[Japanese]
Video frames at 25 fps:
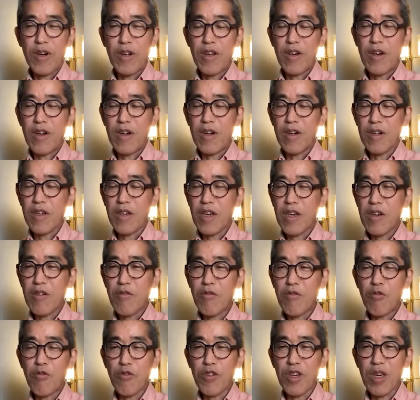だから
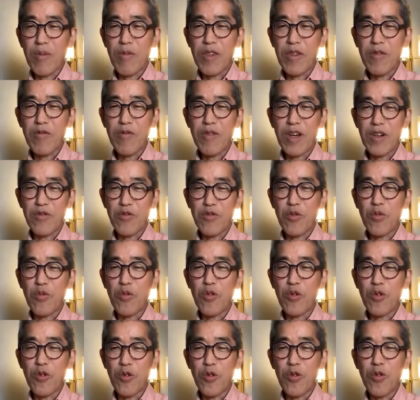結構厳しくなると
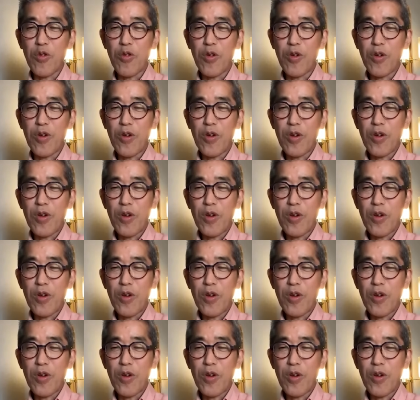思うよ。